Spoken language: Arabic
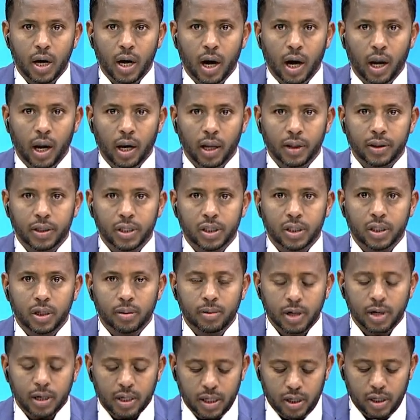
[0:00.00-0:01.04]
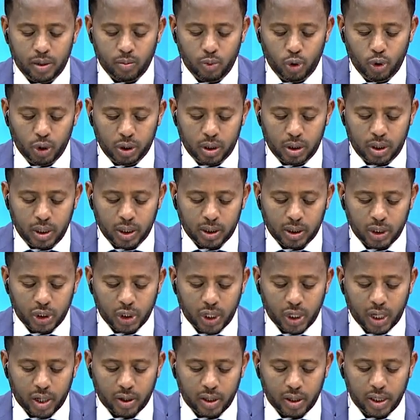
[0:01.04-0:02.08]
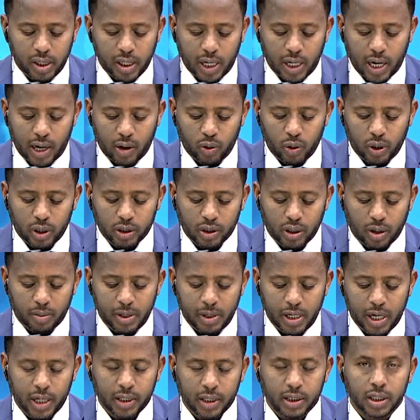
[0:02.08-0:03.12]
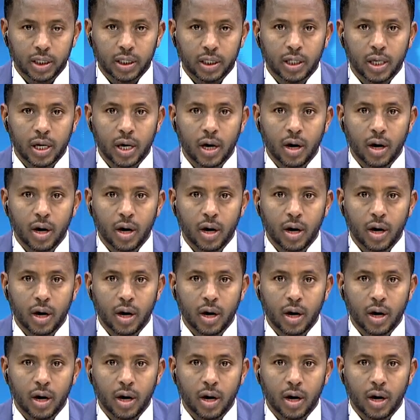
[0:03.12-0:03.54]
الذي استمر لمدة شهرين حول طبيعة